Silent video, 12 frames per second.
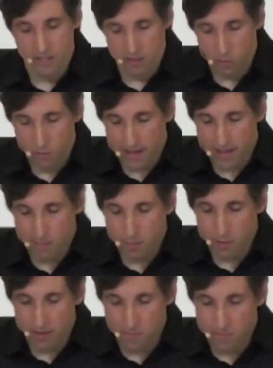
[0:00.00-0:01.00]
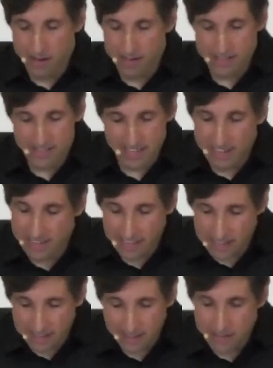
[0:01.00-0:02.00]
uma época mais
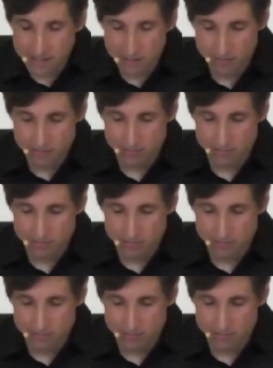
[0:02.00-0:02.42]
alegre,